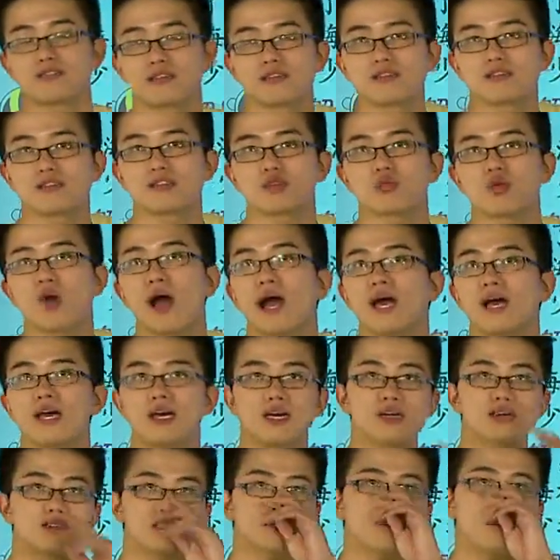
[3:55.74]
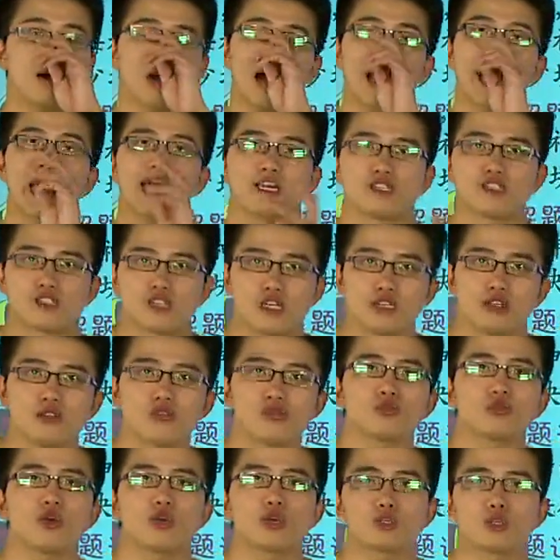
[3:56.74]
四十四块。那么海神
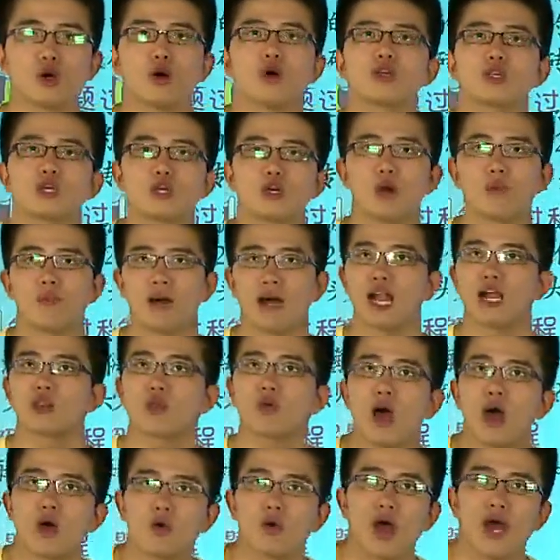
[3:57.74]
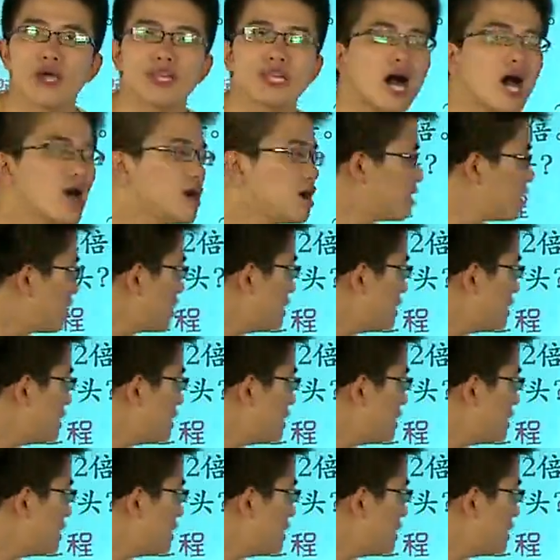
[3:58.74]
最终一共搬了多少块呢？